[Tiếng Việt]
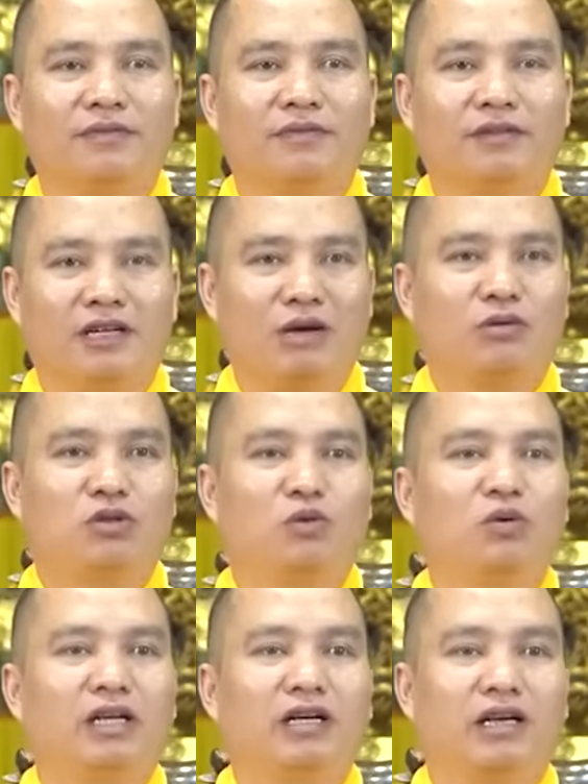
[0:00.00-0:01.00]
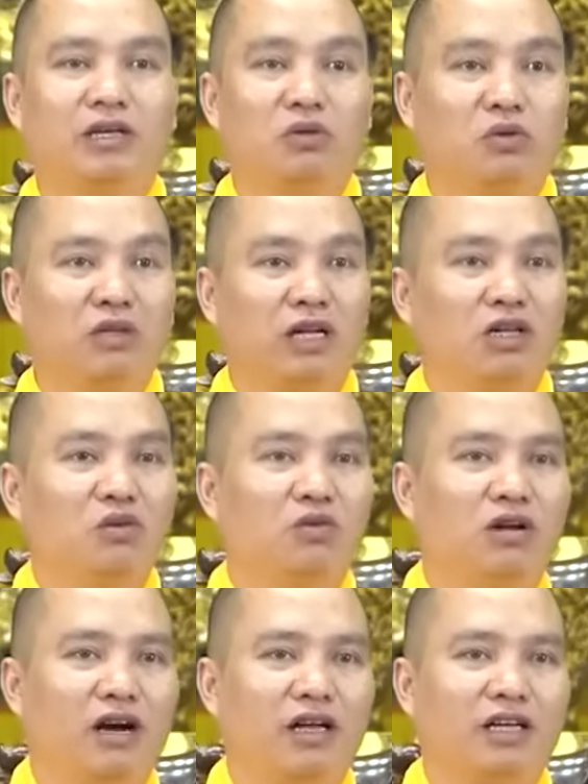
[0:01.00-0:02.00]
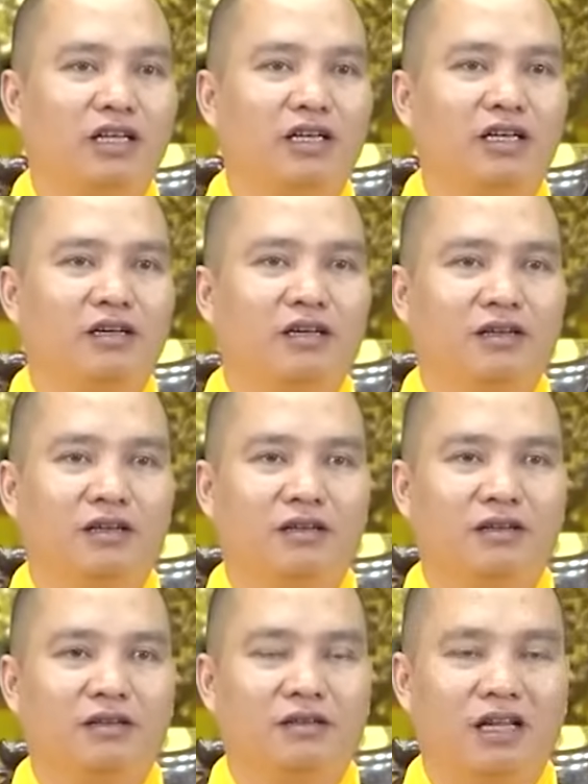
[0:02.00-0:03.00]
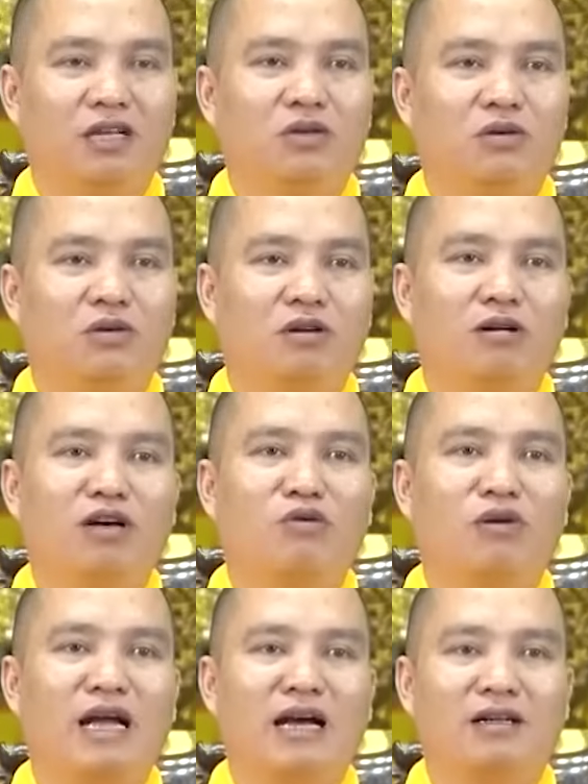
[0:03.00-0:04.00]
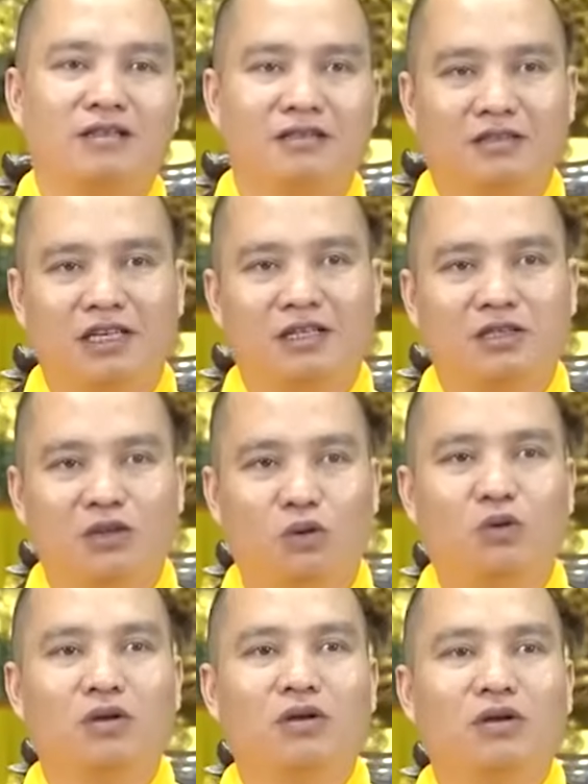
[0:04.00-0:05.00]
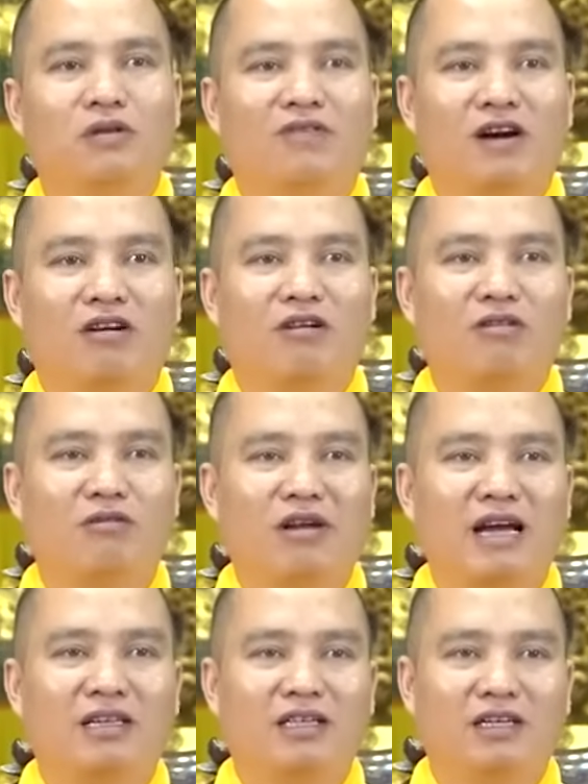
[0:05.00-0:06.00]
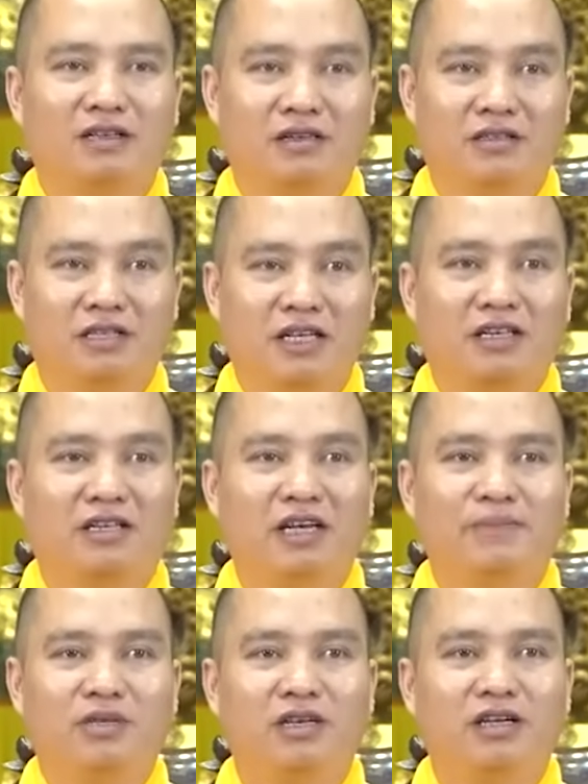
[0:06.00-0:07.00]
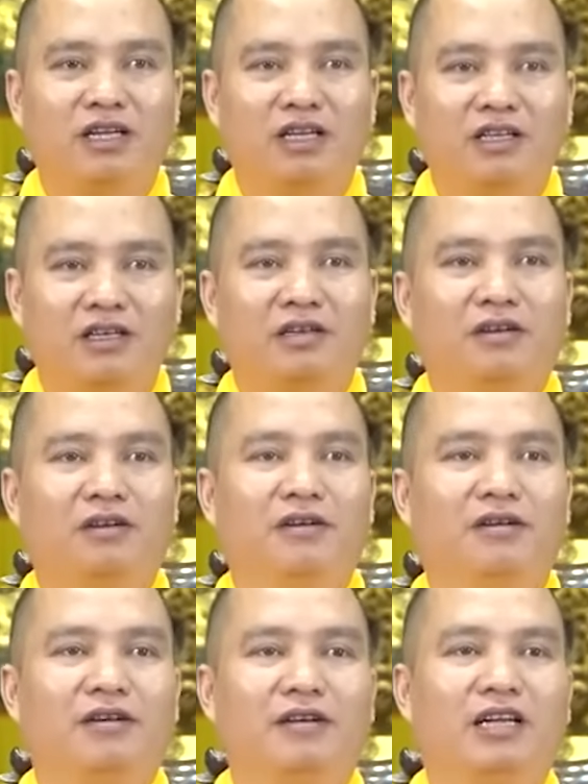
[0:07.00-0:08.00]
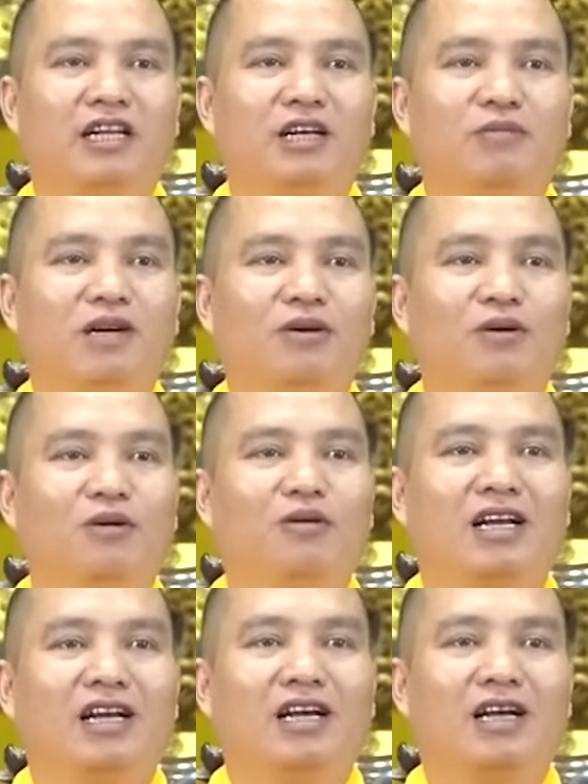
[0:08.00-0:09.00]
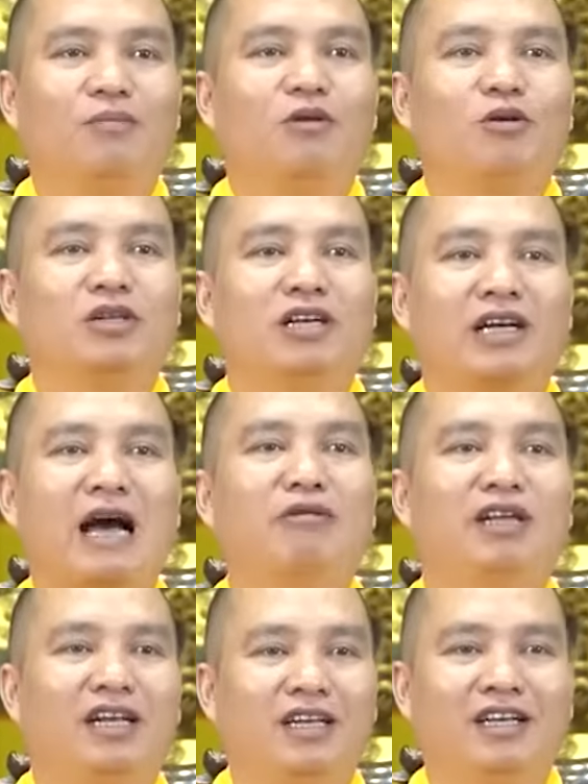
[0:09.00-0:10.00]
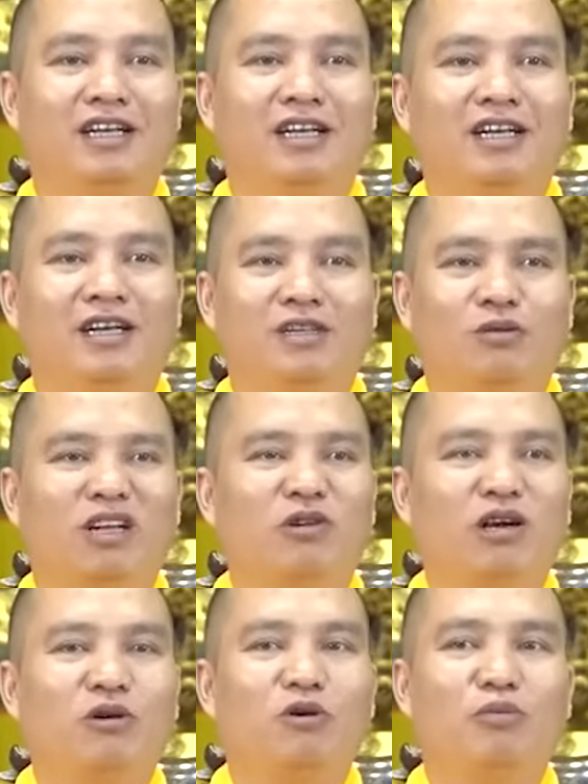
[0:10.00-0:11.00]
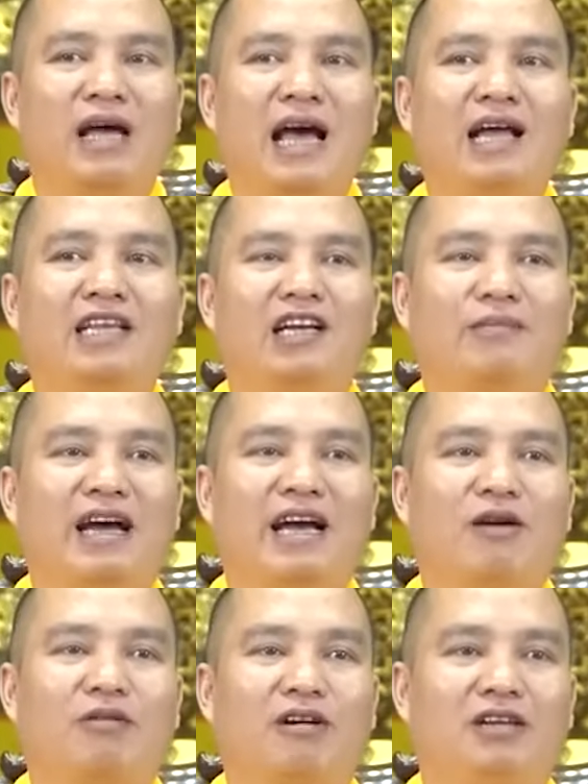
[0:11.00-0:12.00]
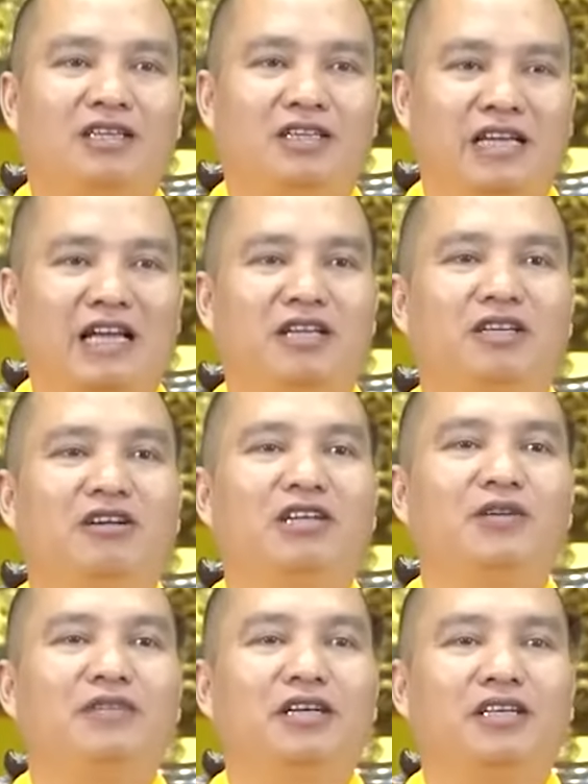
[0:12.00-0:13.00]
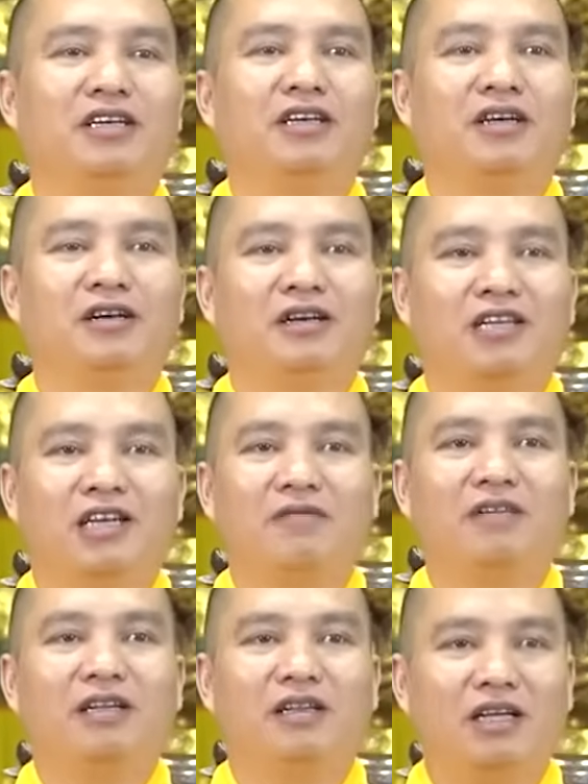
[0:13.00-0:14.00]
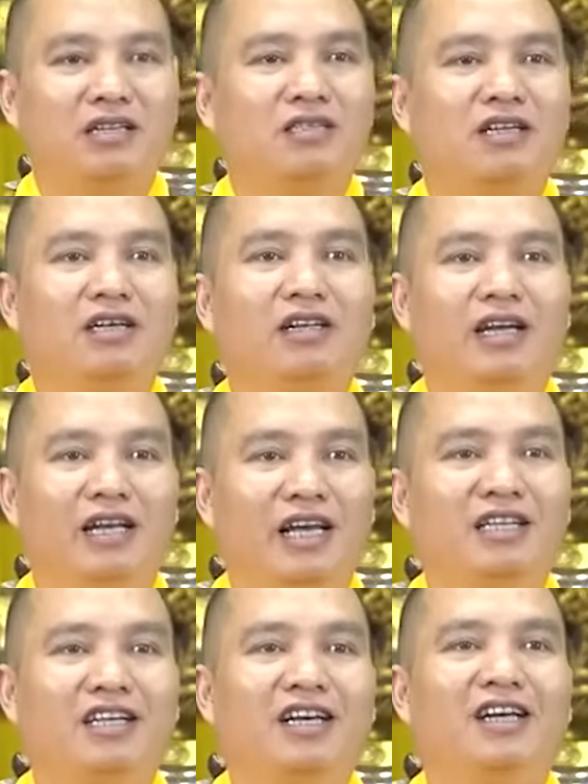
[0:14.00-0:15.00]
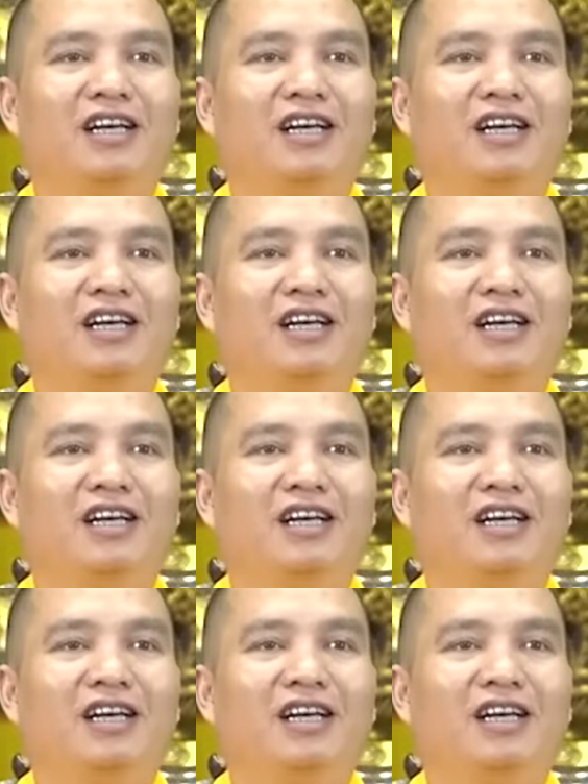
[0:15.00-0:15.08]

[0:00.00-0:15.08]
Nó đọc chú để cái chú thần chú đó để gì? Thần chú đó có công năng diệt dục và có công năng gì? Diệt nghiệp chướng đến gì? Đến cái mức độ gọi là cấp độ gì? Cao nhất. Chúng ta nói nôm na những cái bài học đó chỉ dành cho những vị gì? Những vị tiến sĩ để lên gì?